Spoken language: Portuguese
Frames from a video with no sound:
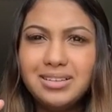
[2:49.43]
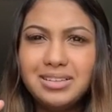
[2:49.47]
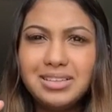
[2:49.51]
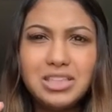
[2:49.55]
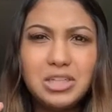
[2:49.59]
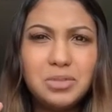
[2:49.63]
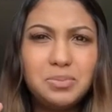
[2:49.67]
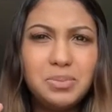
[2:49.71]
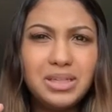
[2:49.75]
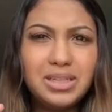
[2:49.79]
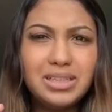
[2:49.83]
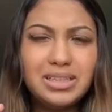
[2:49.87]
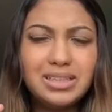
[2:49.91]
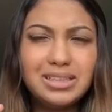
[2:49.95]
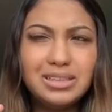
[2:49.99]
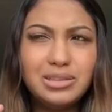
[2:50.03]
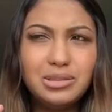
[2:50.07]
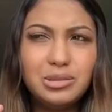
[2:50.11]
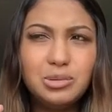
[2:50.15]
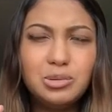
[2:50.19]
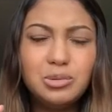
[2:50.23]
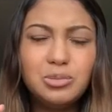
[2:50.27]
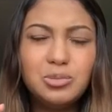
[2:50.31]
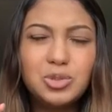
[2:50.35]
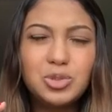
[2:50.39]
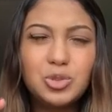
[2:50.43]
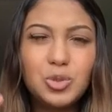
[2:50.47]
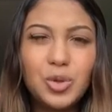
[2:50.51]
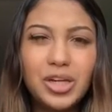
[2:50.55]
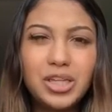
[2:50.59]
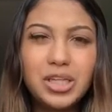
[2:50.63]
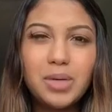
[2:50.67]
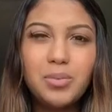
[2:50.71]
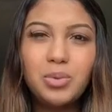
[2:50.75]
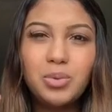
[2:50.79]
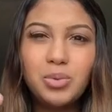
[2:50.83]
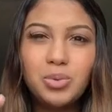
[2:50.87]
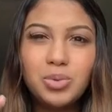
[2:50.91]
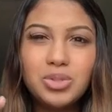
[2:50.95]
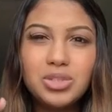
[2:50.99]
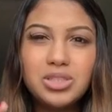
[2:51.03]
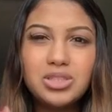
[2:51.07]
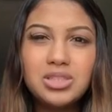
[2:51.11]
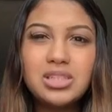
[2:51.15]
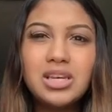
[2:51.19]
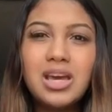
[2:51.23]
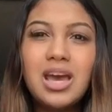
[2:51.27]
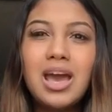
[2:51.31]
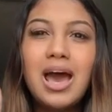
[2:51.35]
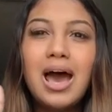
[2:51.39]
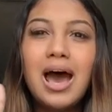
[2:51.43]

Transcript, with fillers: se não me engano, uns 40 minutos,